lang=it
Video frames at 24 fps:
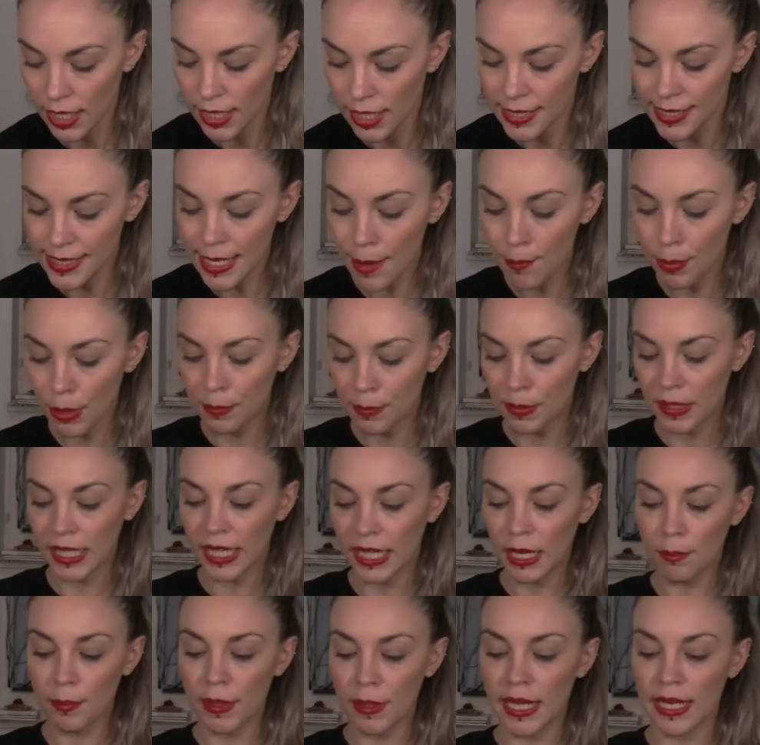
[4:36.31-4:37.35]
sempre per i
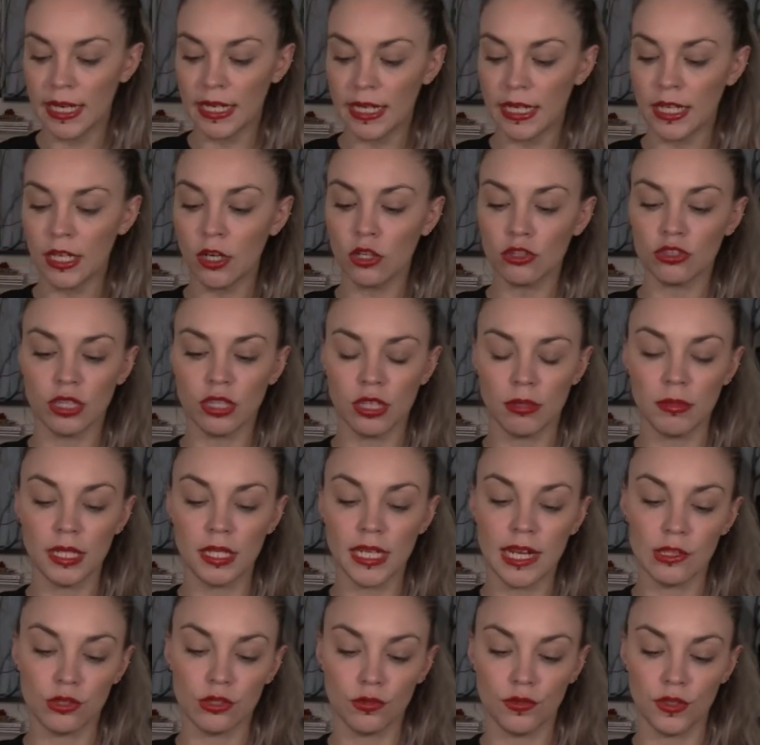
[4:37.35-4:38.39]
capelli, ho
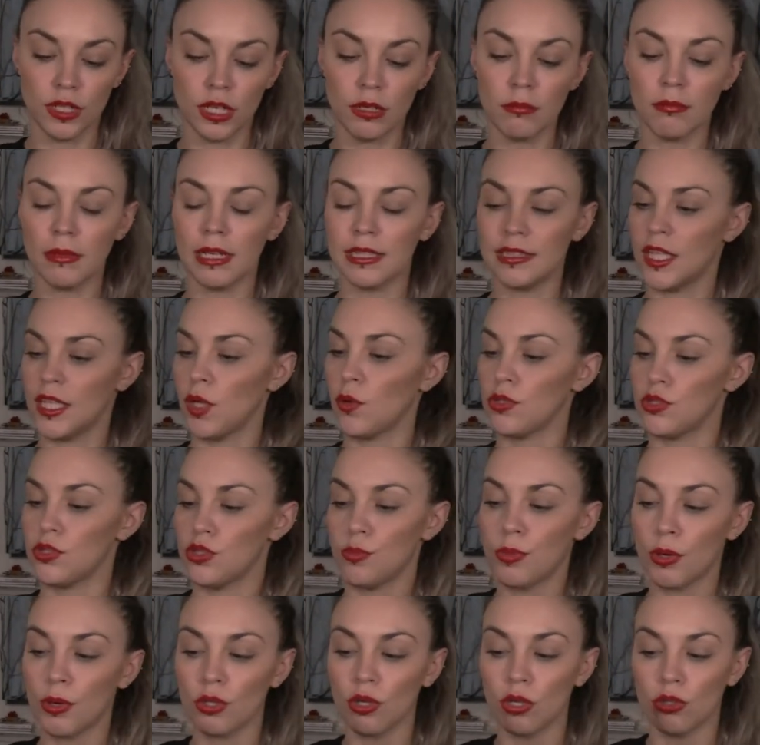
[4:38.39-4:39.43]
terminato finalmente questo
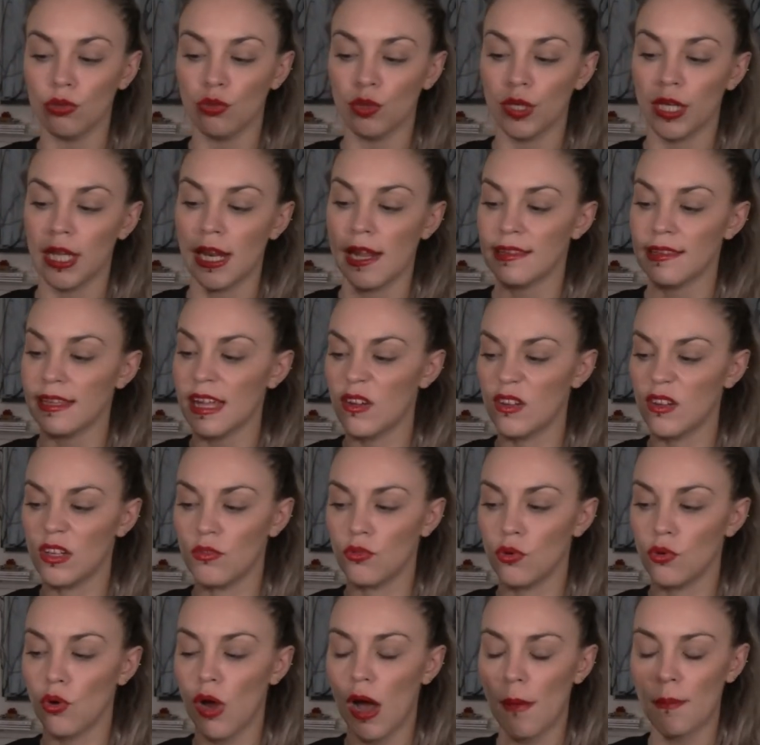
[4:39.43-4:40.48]
prodotto che in realtà
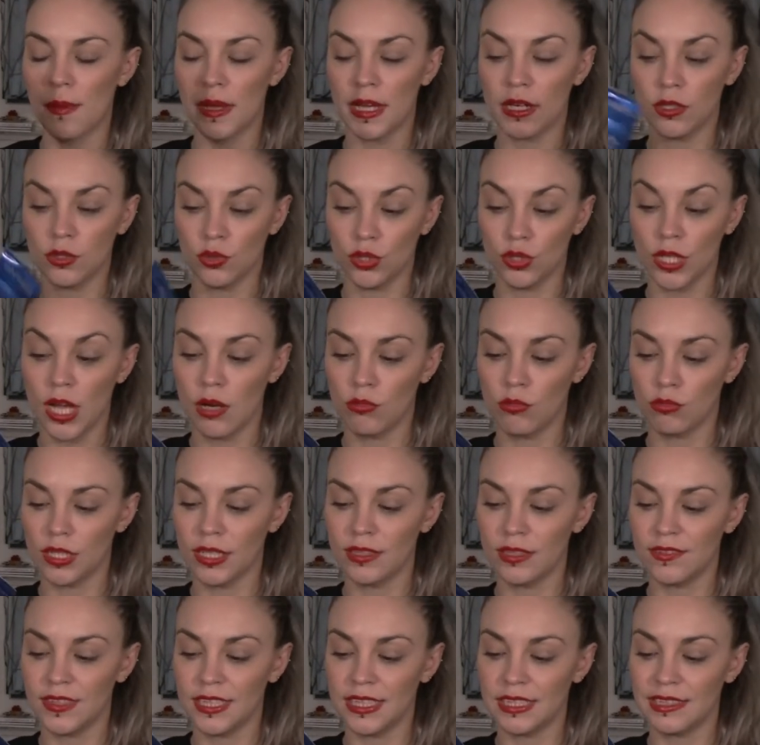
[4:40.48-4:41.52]
avevo aperto da una
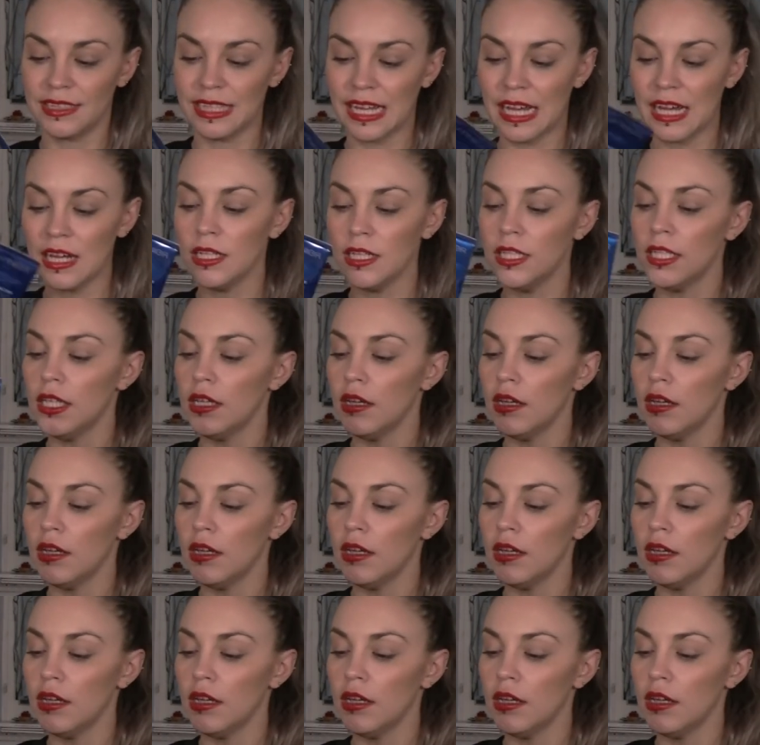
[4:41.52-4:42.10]
vita.